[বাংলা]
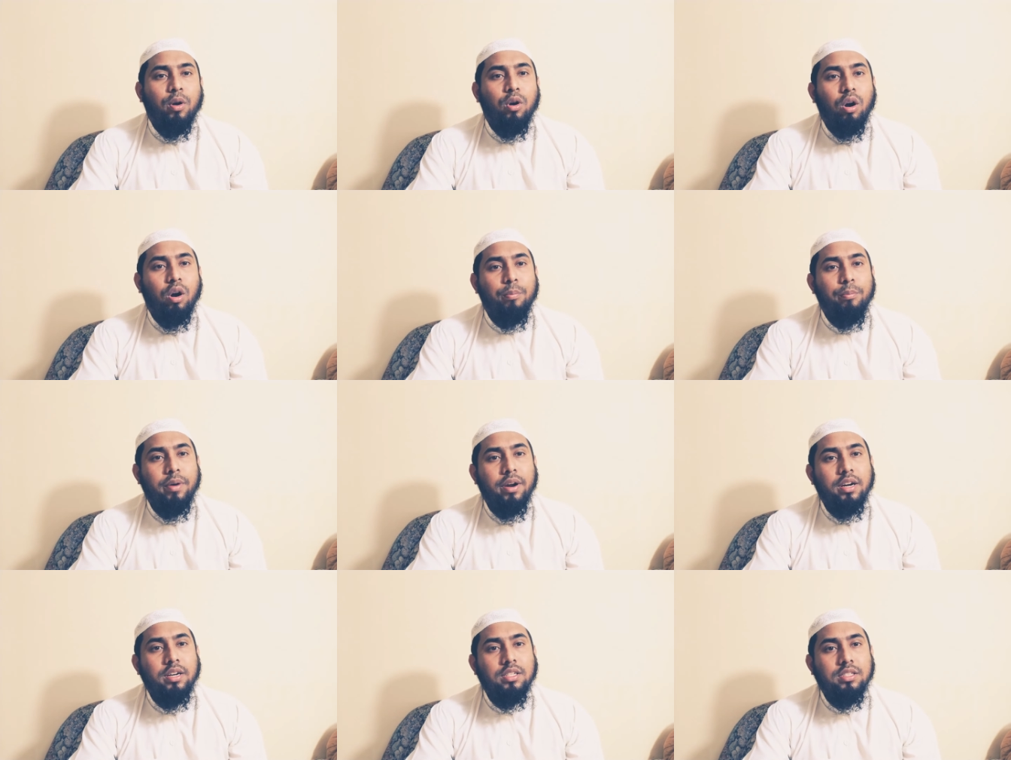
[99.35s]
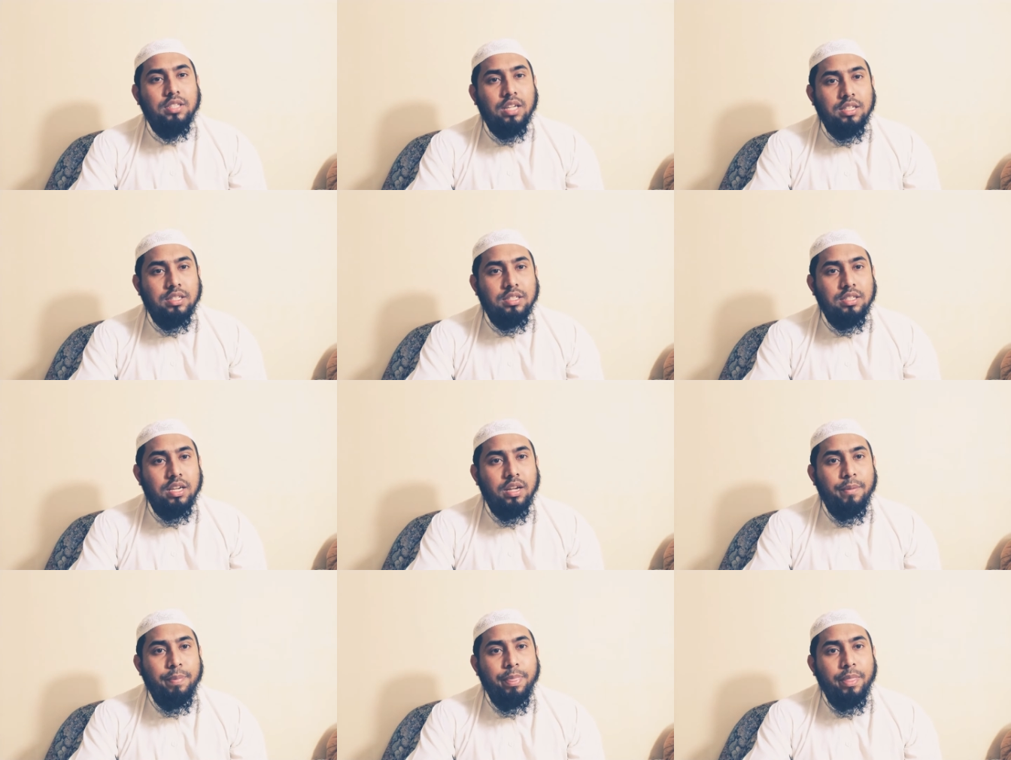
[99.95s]
গভর্নমেন্ট
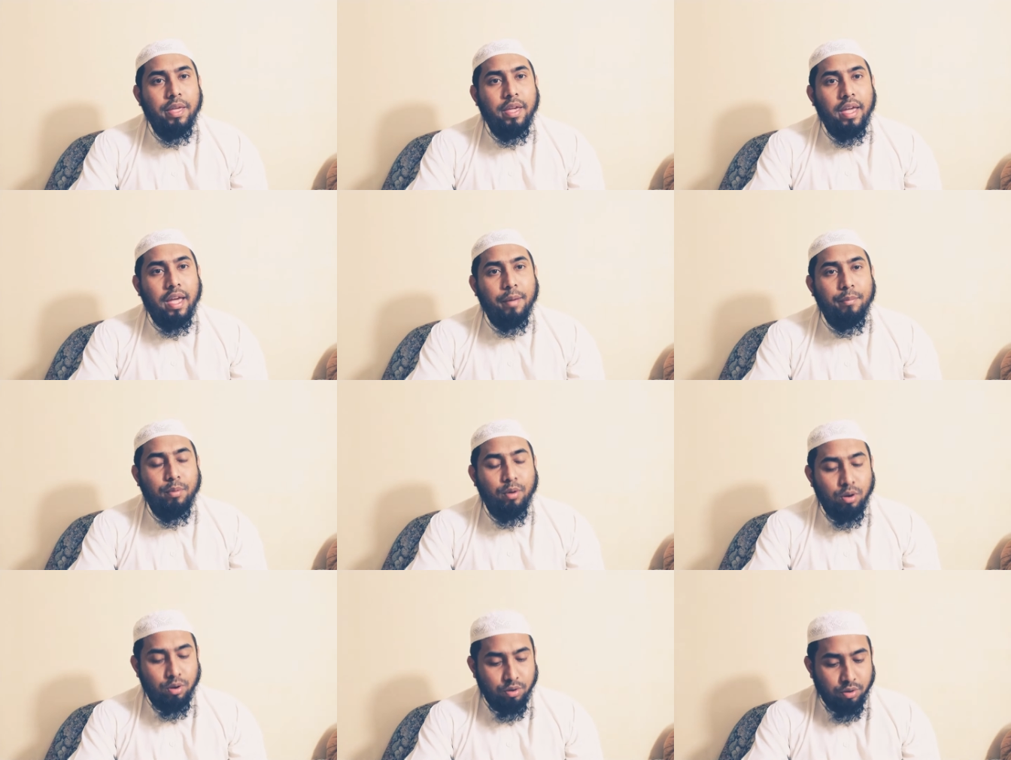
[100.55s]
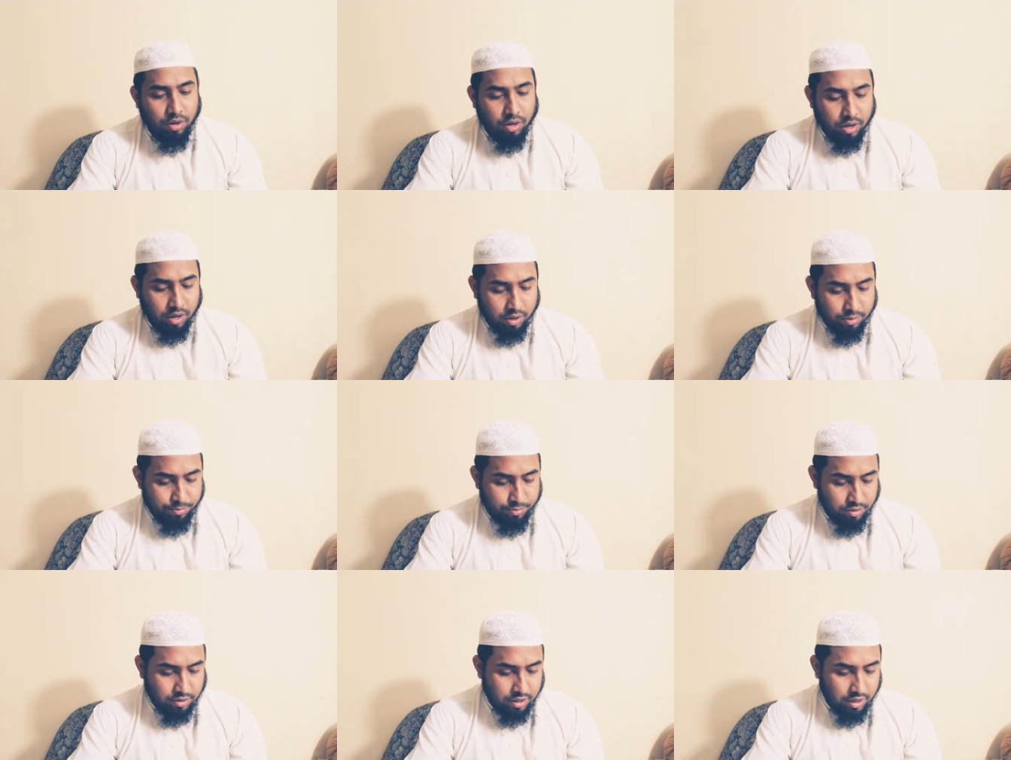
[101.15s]
চাচ্ছে এবং
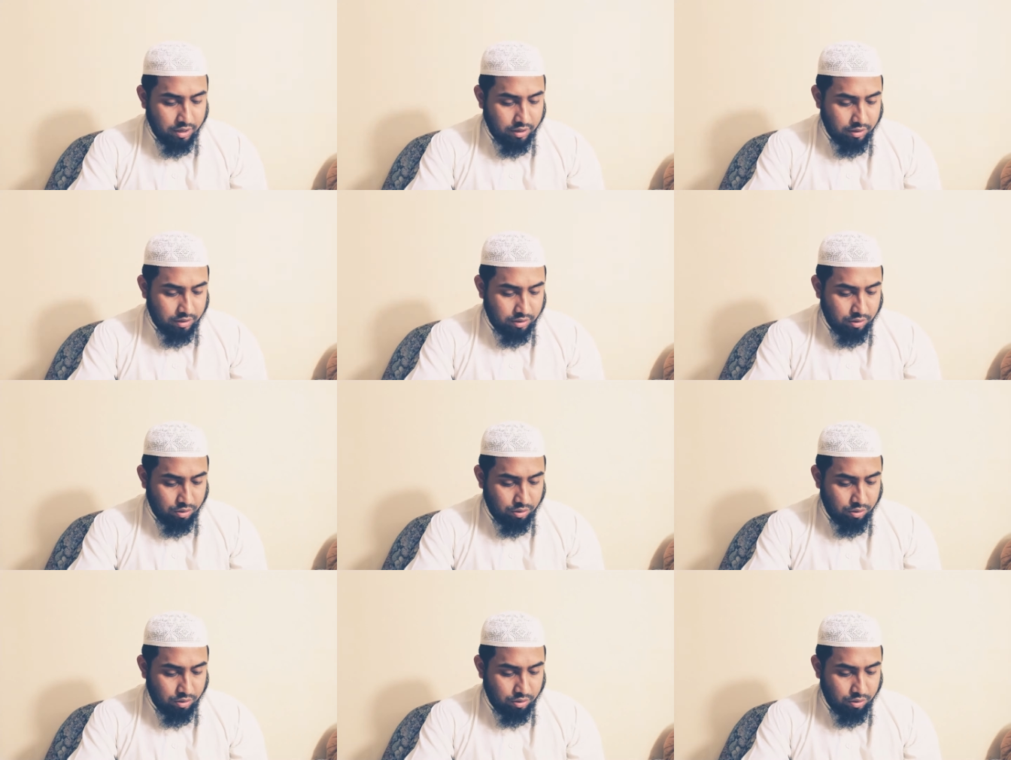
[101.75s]
যেই